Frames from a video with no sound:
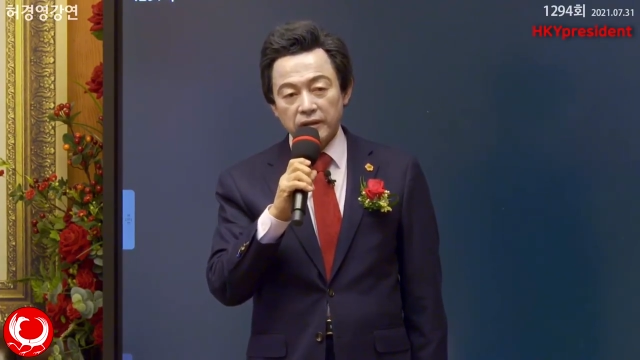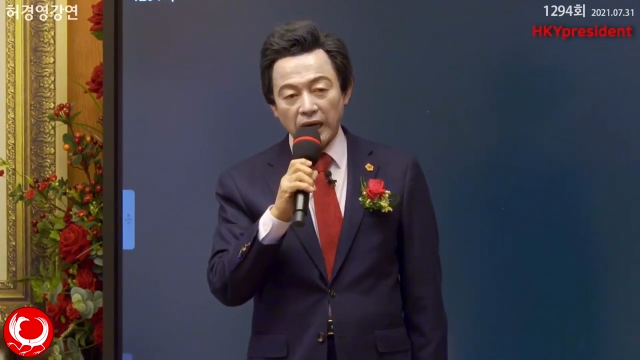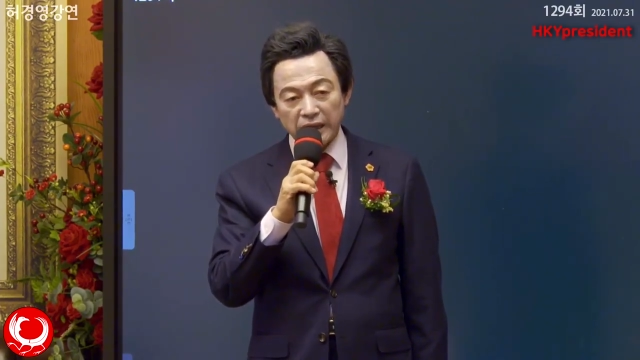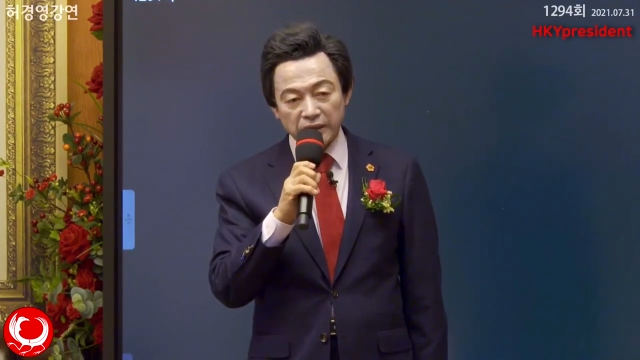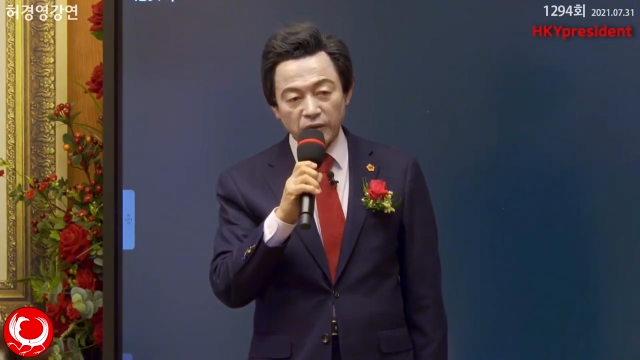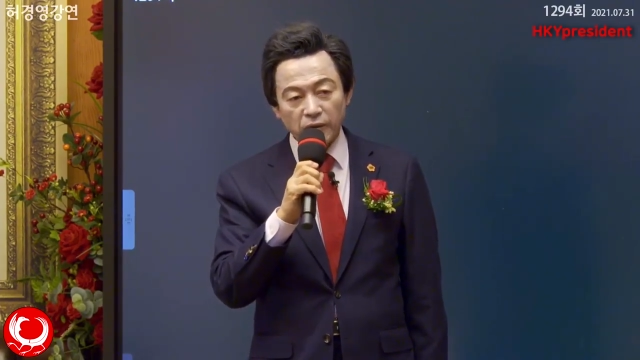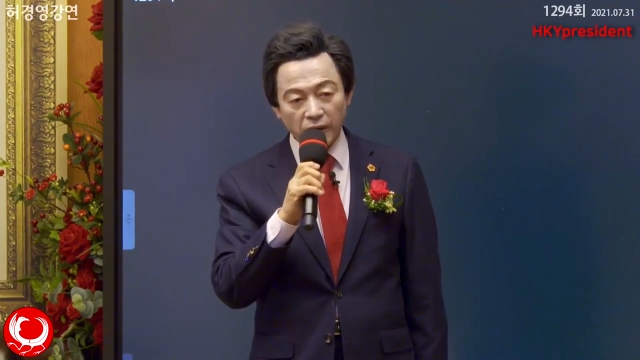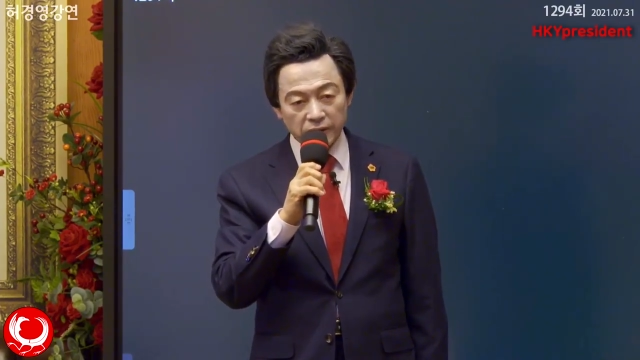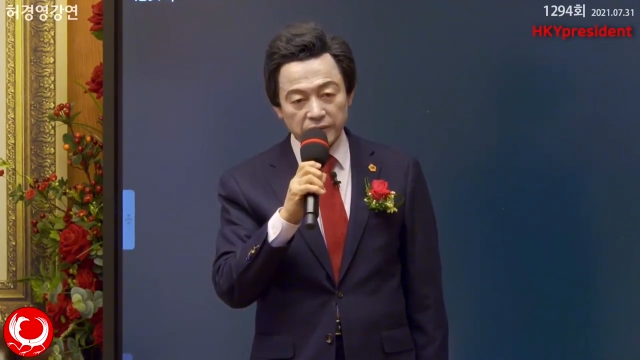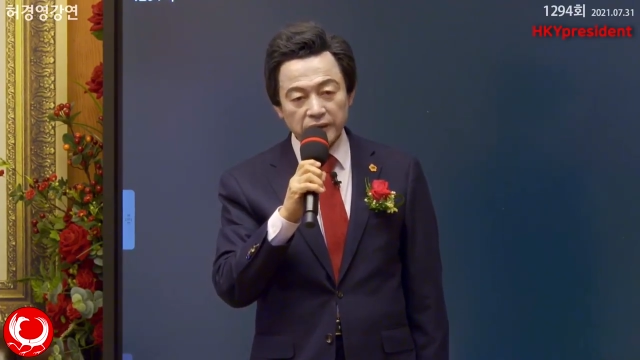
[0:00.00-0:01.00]
가는
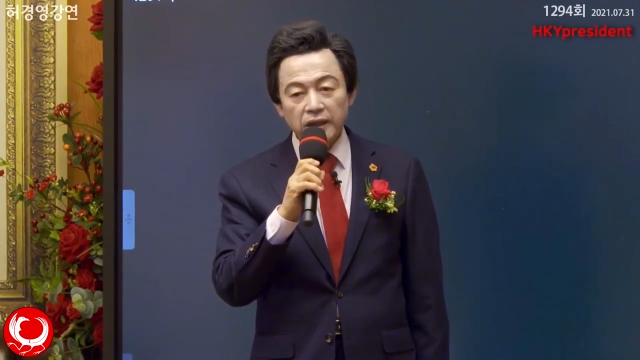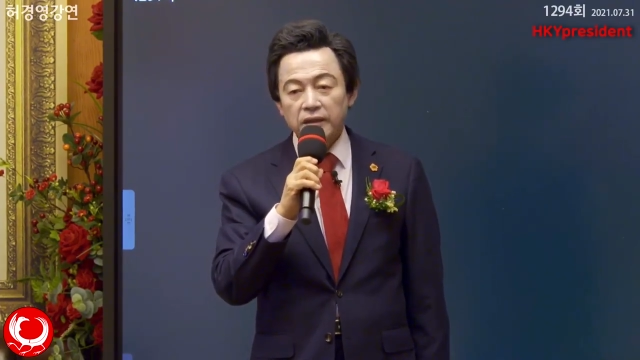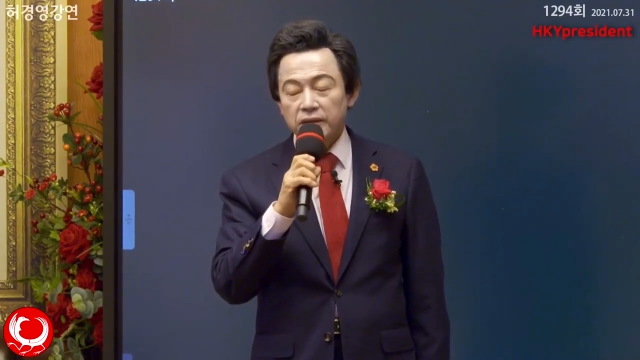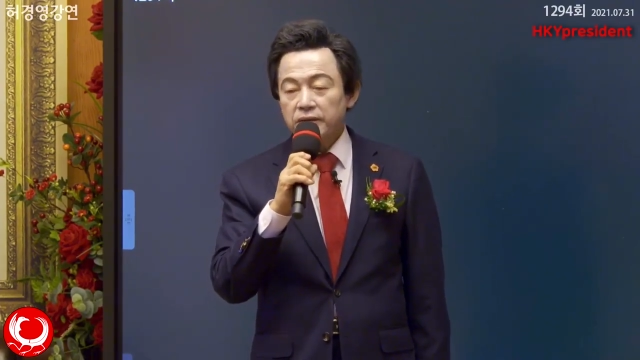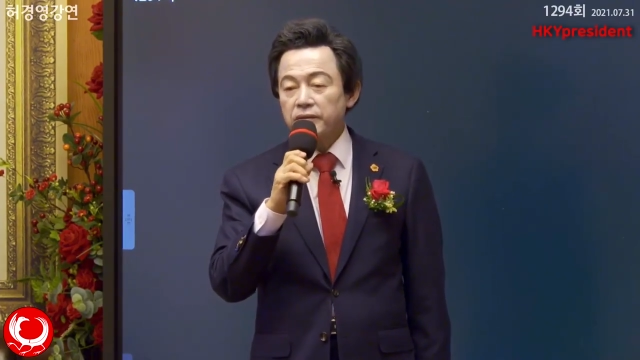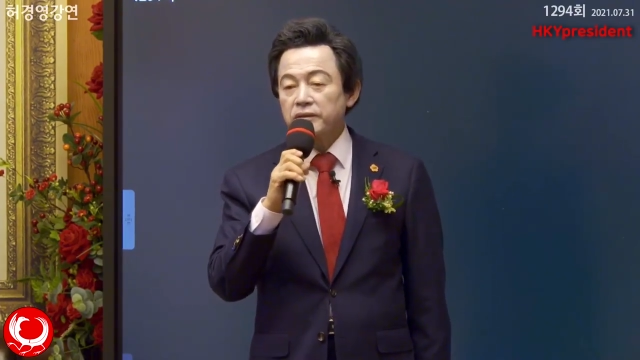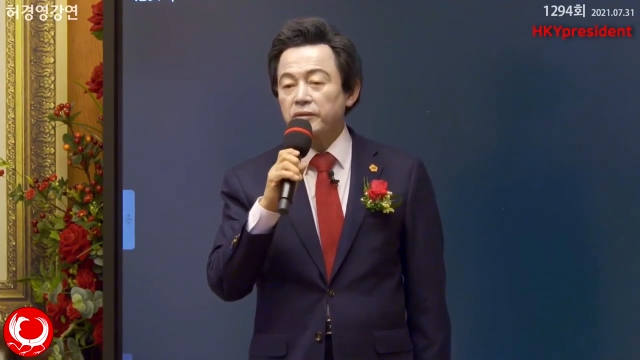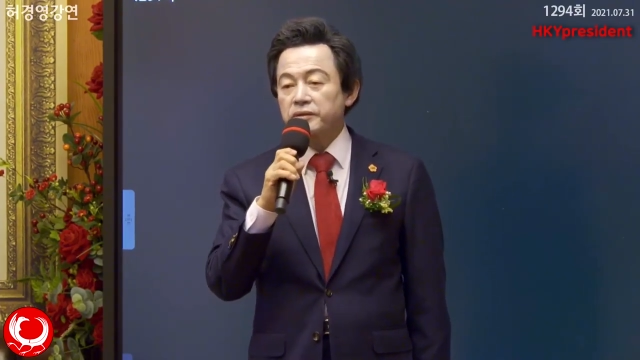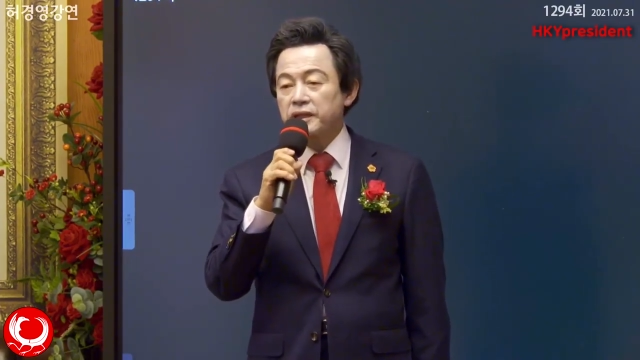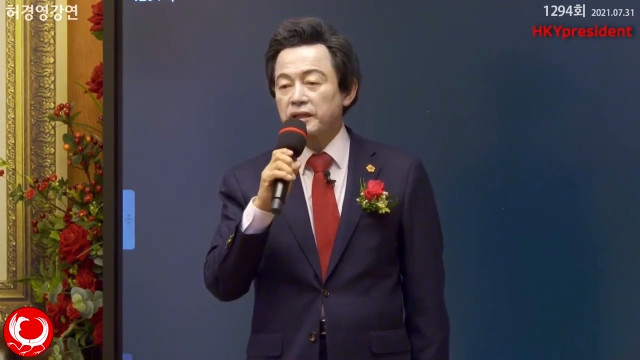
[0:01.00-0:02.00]
곳, 그리고
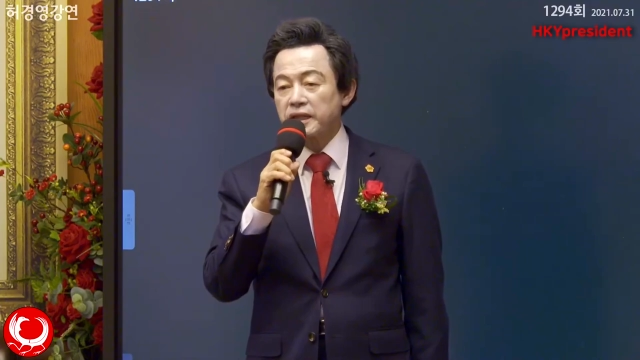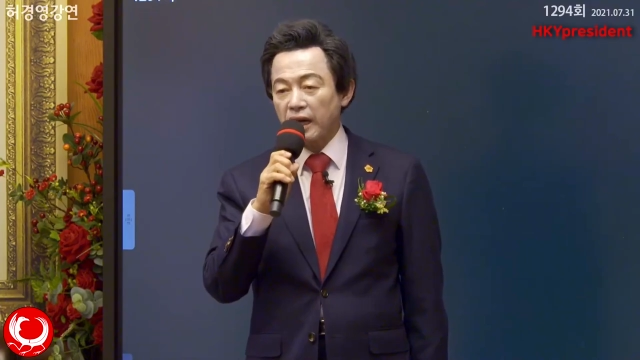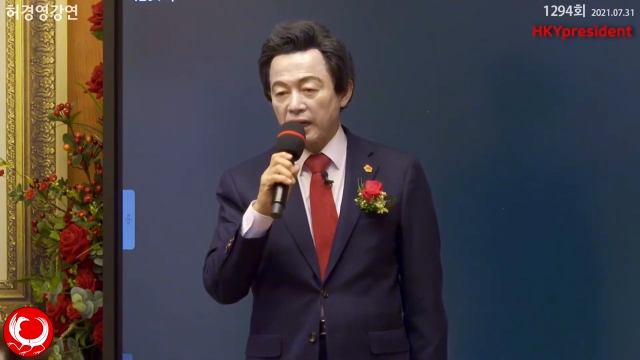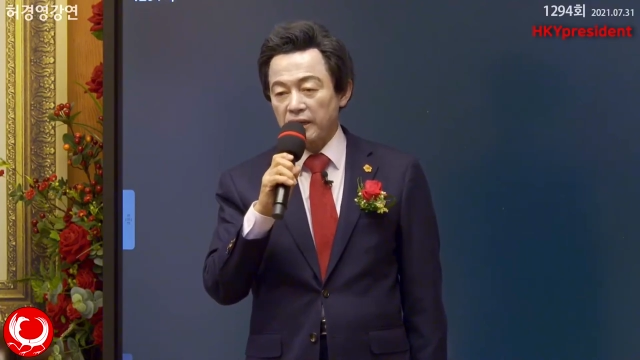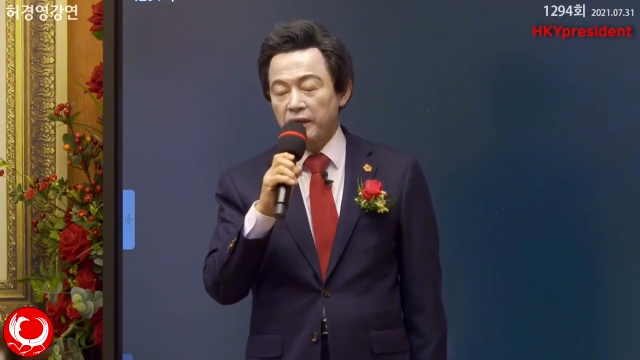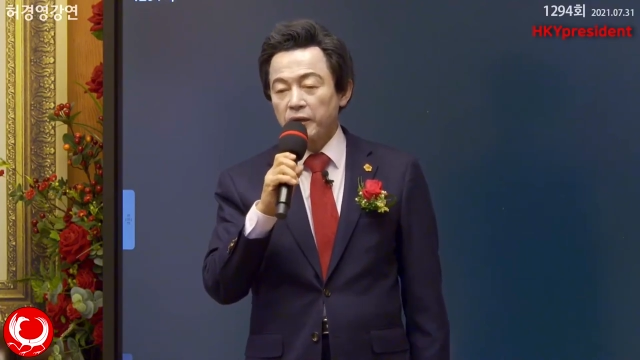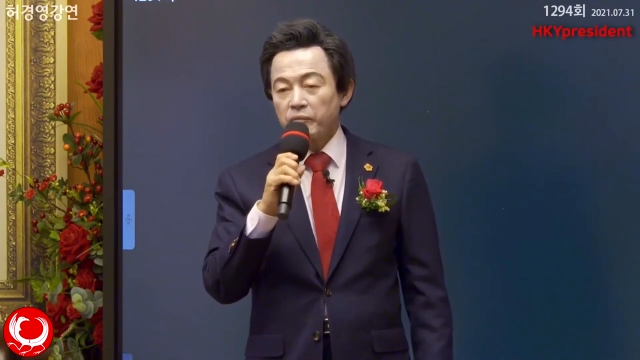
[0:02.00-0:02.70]
그곳의 생활,